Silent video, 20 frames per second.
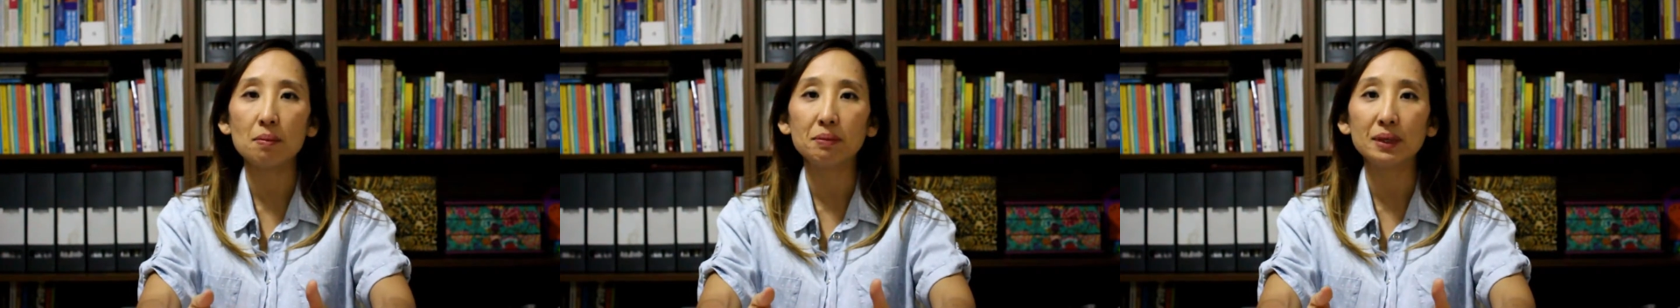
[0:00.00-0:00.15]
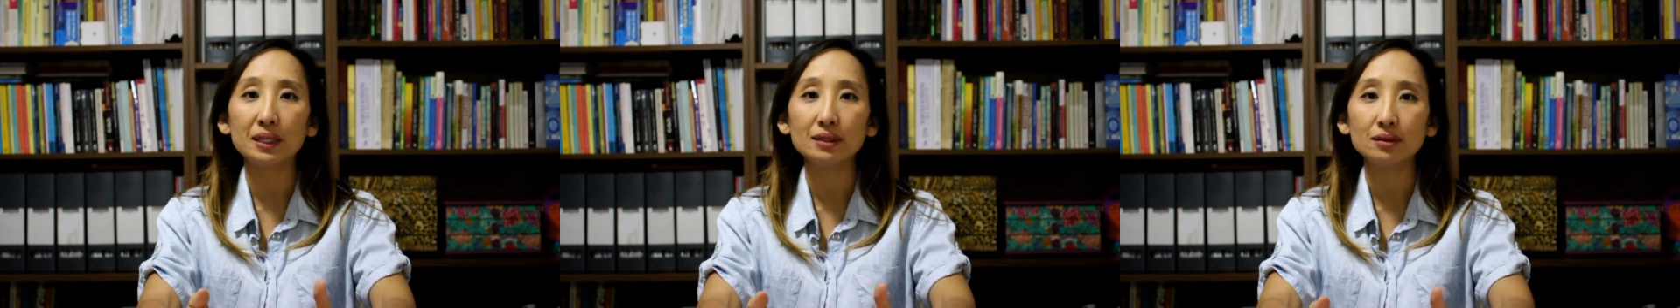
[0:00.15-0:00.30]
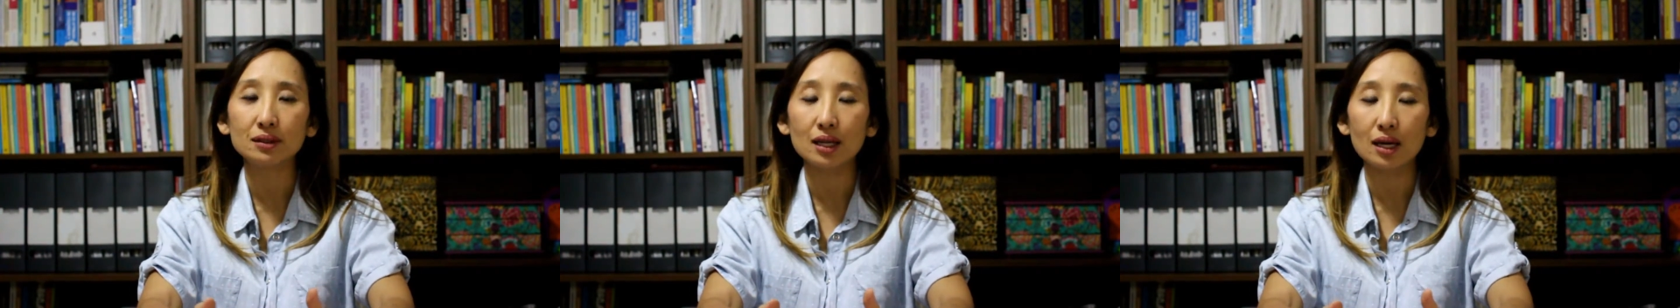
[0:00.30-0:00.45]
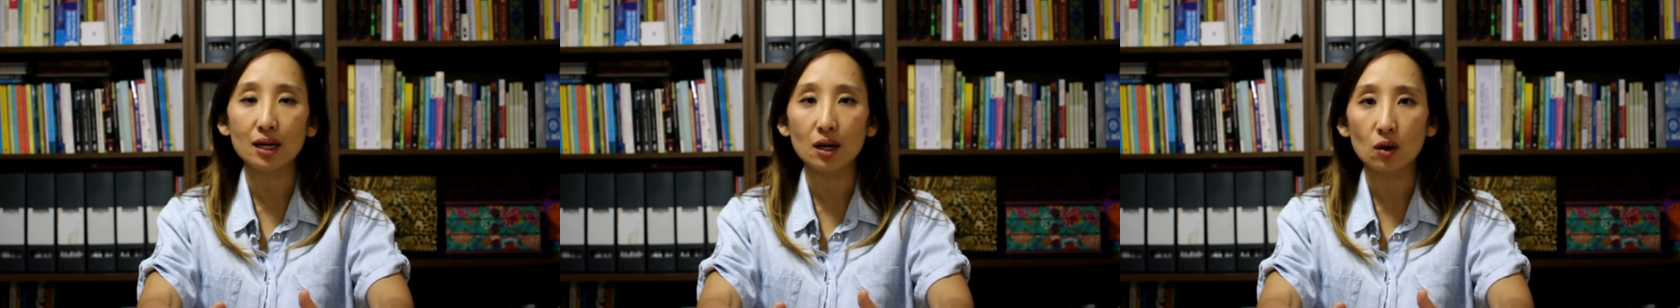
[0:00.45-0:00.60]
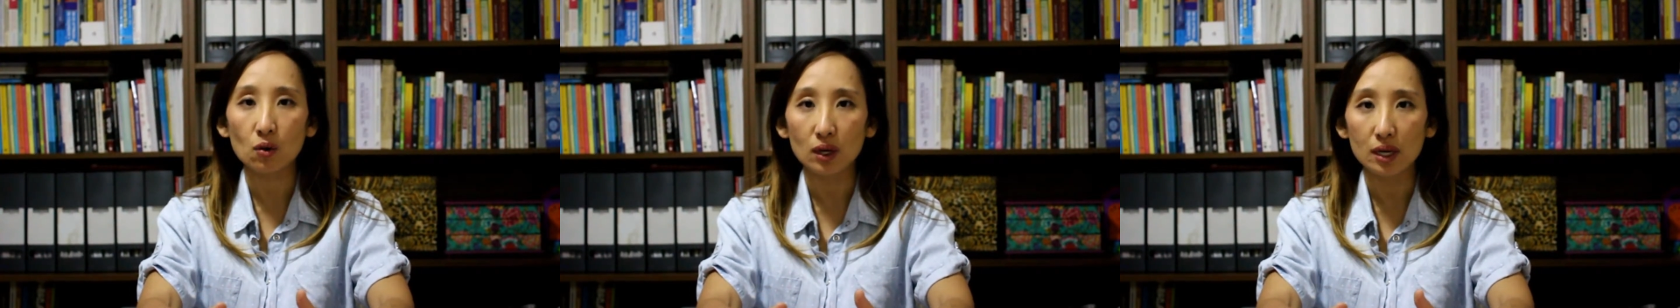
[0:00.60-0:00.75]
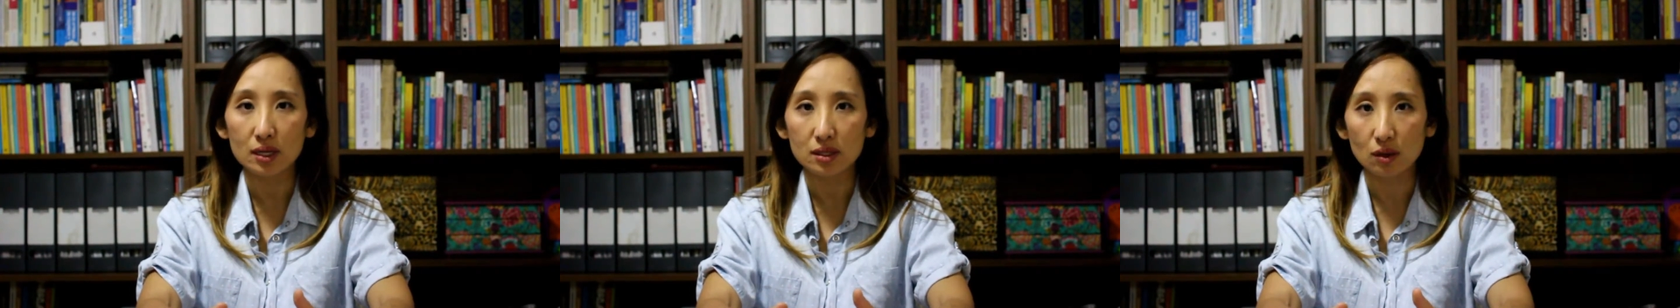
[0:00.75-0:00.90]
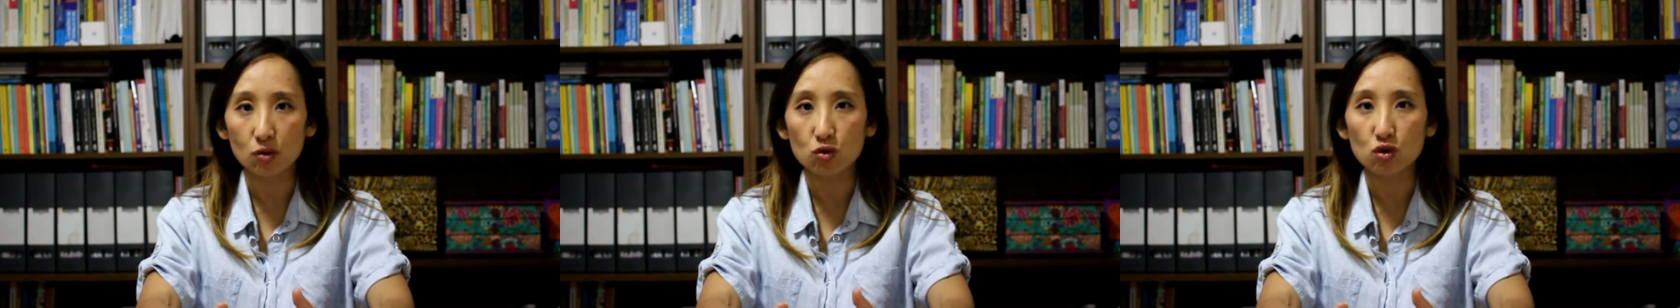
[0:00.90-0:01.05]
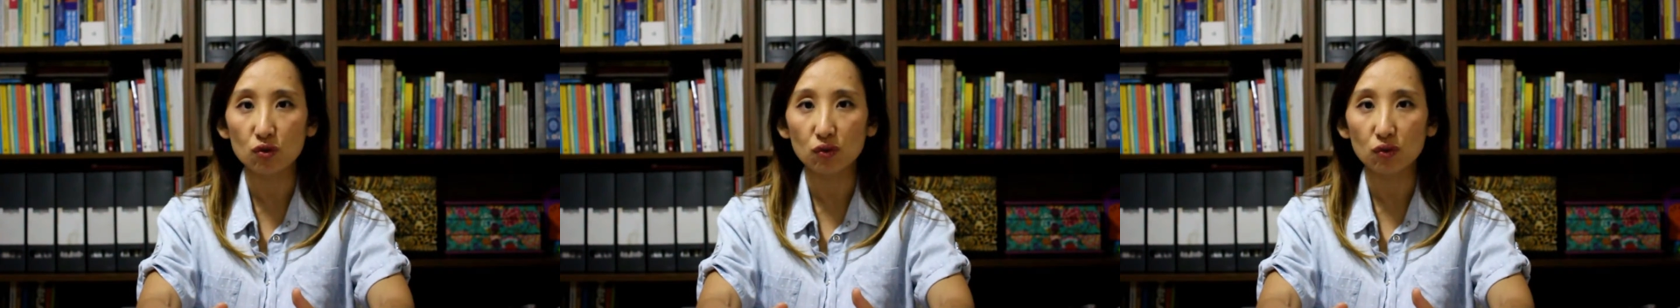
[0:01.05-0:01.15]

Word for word: manter na coleção de